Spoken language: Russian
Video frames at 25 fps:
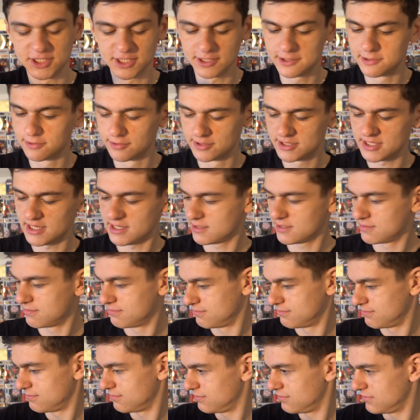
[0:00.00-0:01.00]
вообще крутяк.
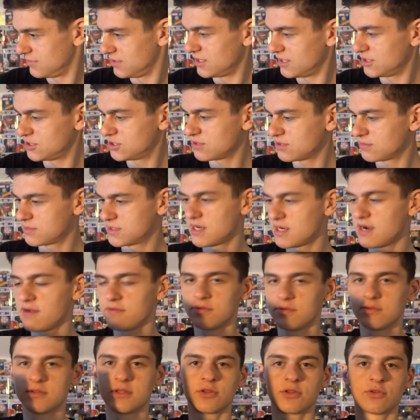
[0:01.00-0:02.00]
Есть чем
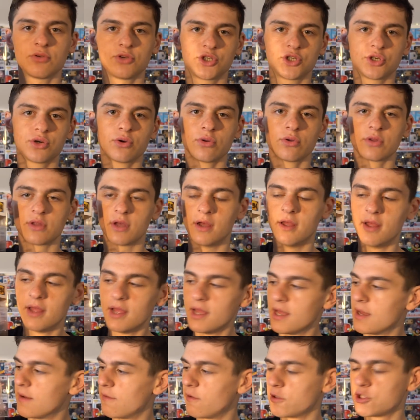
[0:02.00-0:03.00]
сравнить, это очень круто.
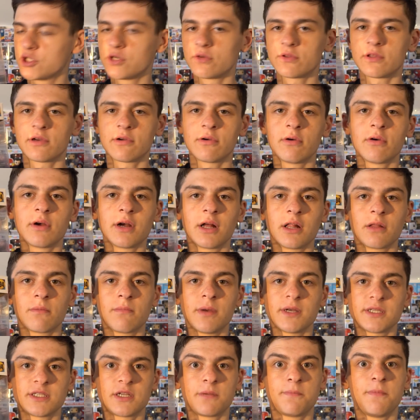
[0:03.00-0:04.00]
В общем, такой
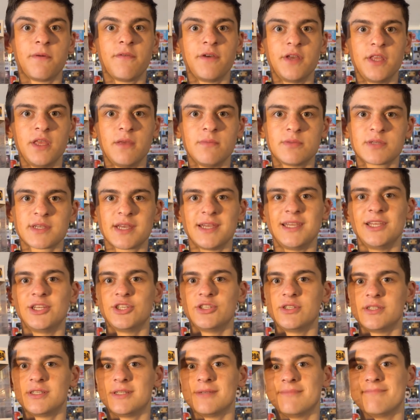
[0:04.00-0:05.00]
хелпбастер по войне
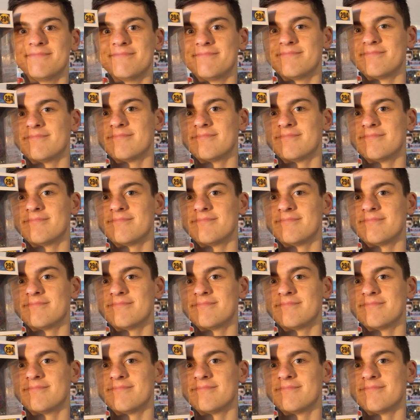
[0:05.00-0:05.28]
бесконечности.